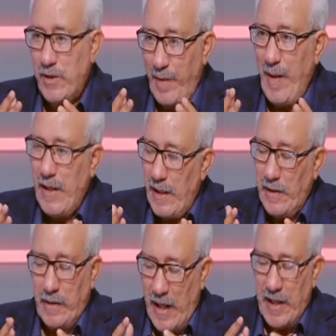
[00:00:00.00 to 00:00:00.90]
طبعا
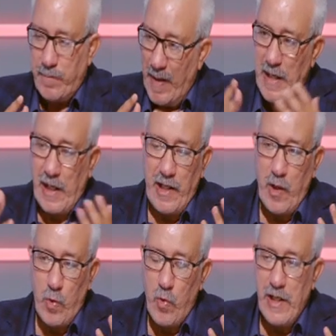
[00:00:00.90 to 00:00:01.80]
انا اتمنى
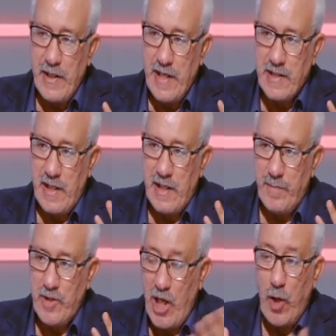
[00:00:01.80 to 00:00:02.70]
الخير لكل الناس
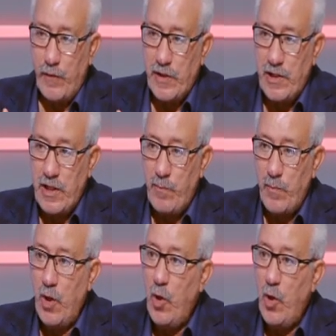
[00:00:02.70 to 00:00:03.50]
اللي بيشتغلوا في التدريب